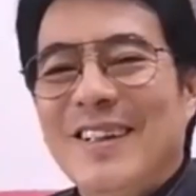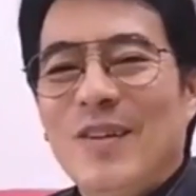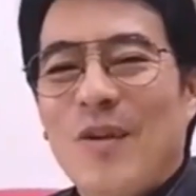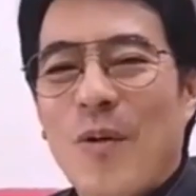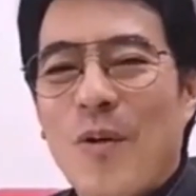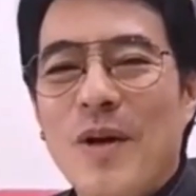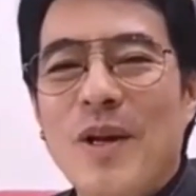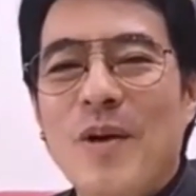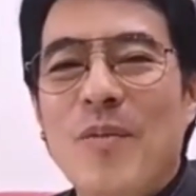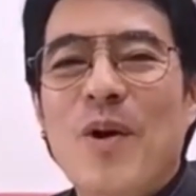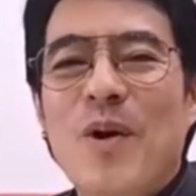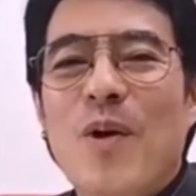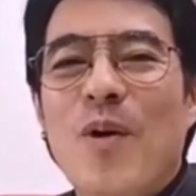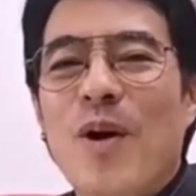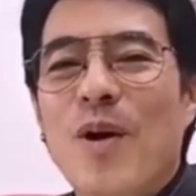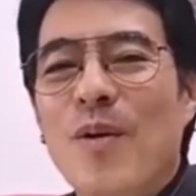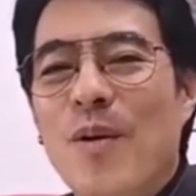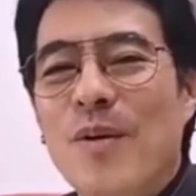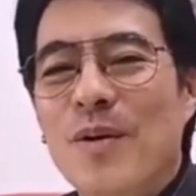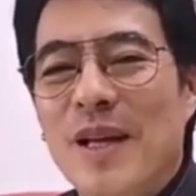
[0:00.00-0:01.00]
ผมก็ยังไม่รู้
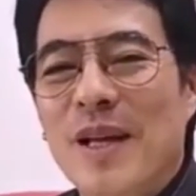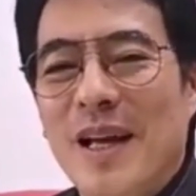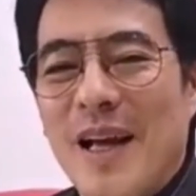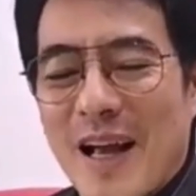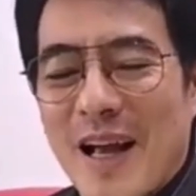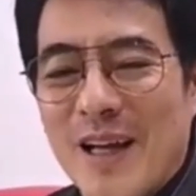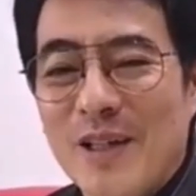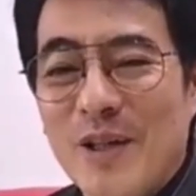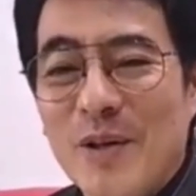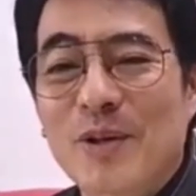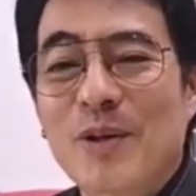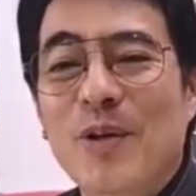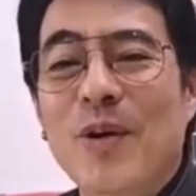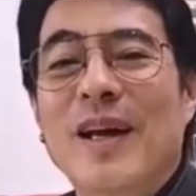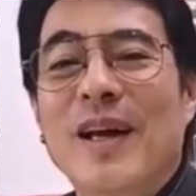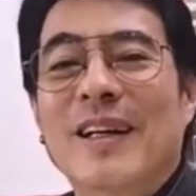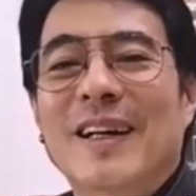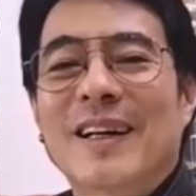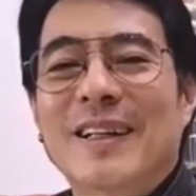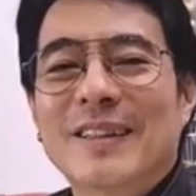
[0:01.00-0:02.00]
ว่าผมจะยังไงกับชีวิตตัวเอ
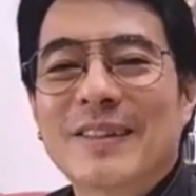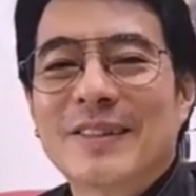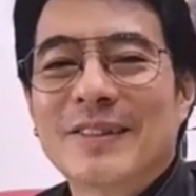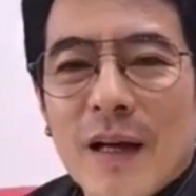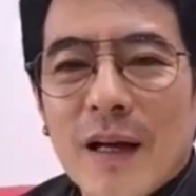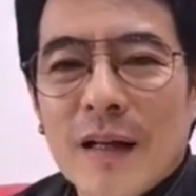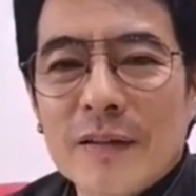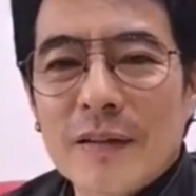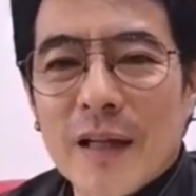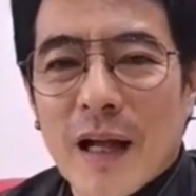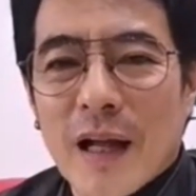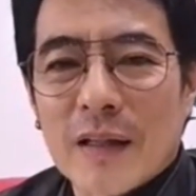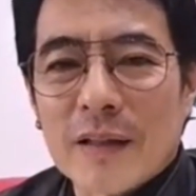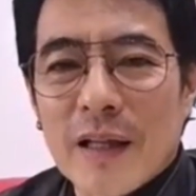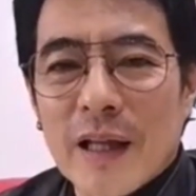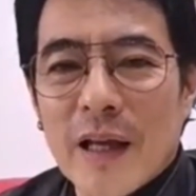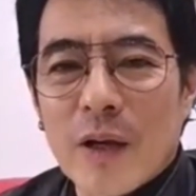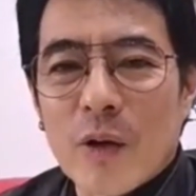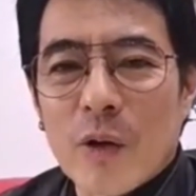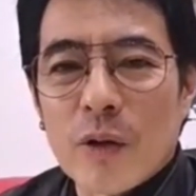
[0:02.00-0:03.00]
งนะอาจารย์
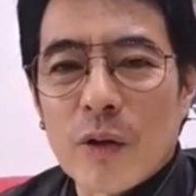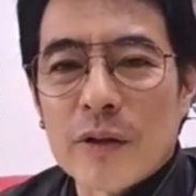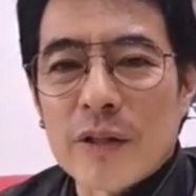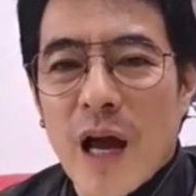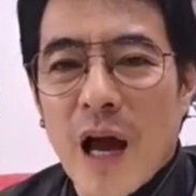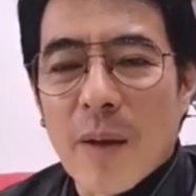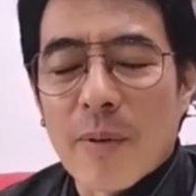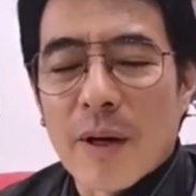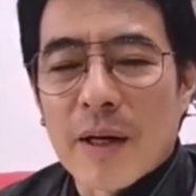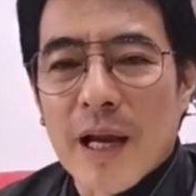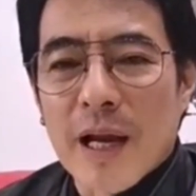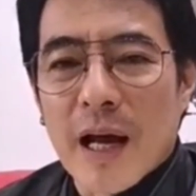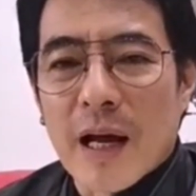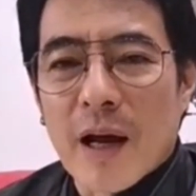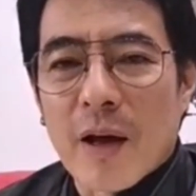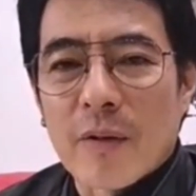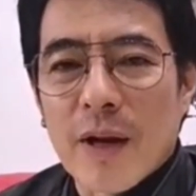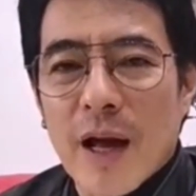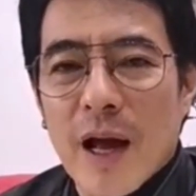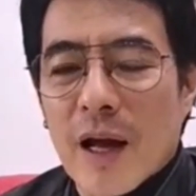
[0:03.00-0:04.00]
เต้ควรย้ายไปคณะ
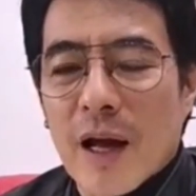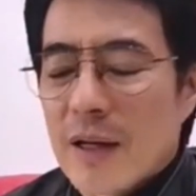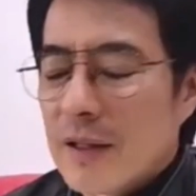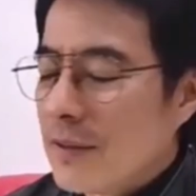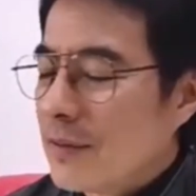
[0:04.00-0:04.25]
ก้าวหน้า